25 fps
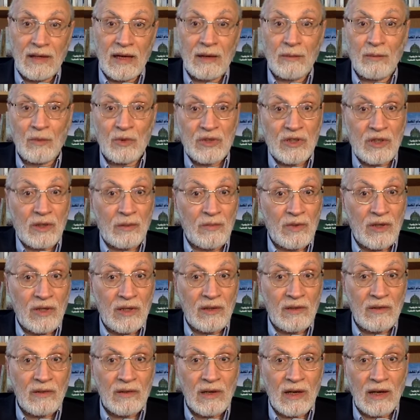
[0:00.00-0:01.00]

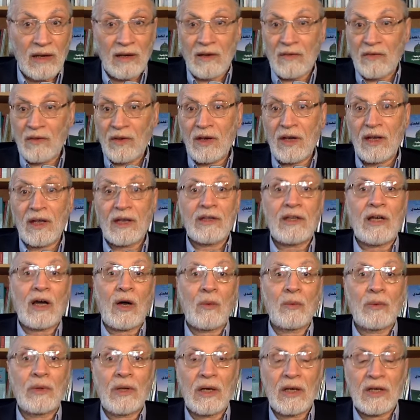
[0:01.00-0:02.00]
المجرمين الذين
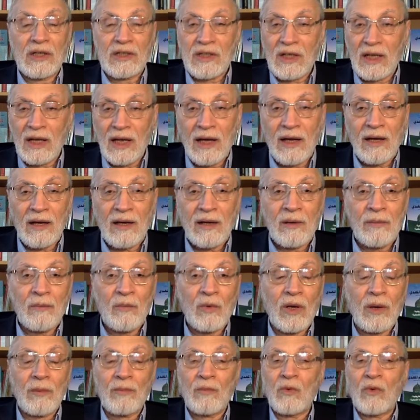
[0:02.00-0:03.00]
يدعون
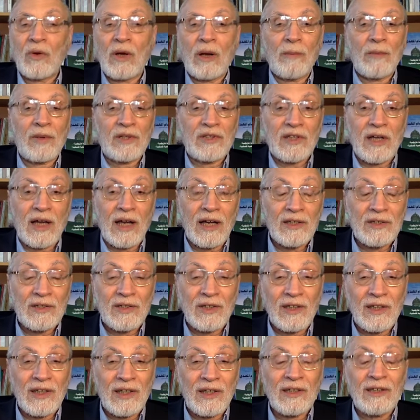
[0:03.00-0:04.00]
الإسلام ويبنون
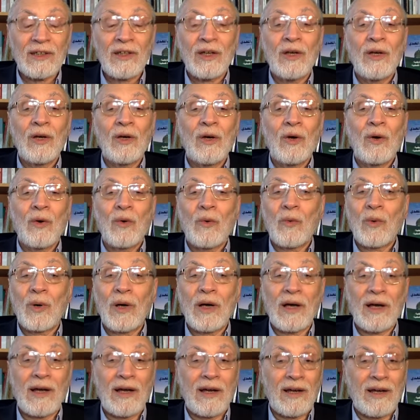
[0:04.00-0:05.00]
المساجد
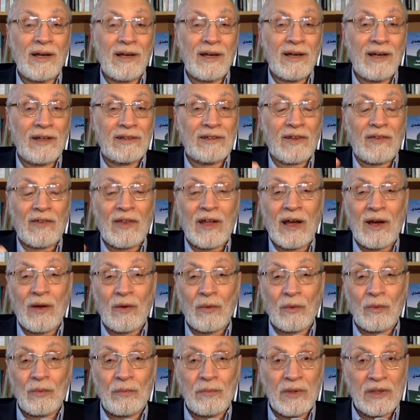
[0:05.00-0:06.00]

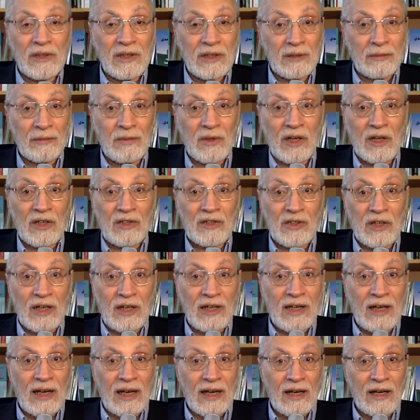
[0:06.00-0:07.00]
ويتظاهرون بتطبيق
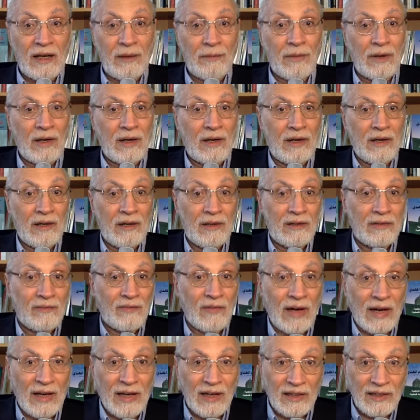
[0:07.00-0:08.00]
الشريعة كما
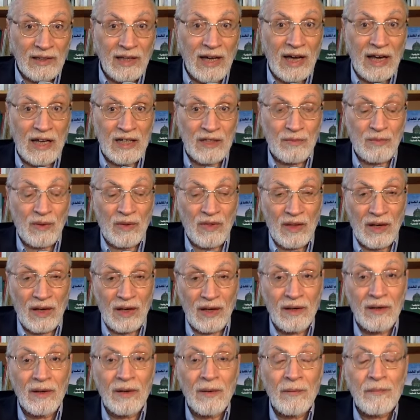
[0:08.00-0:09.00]
فعل داعش
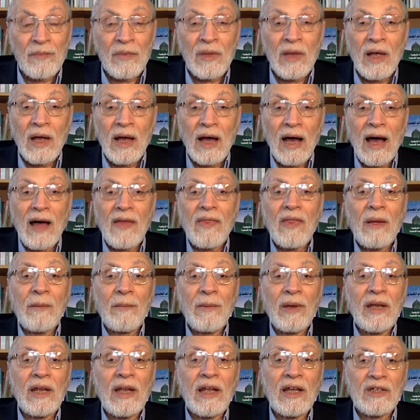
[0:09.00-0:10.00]
مثلا هذا
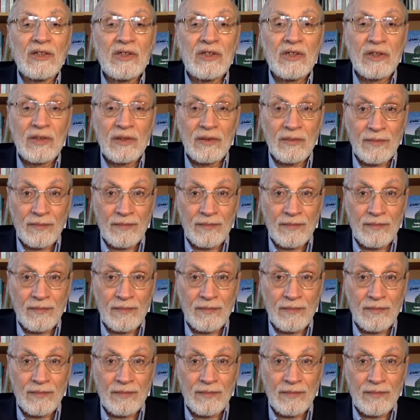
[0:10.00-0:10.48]
منهج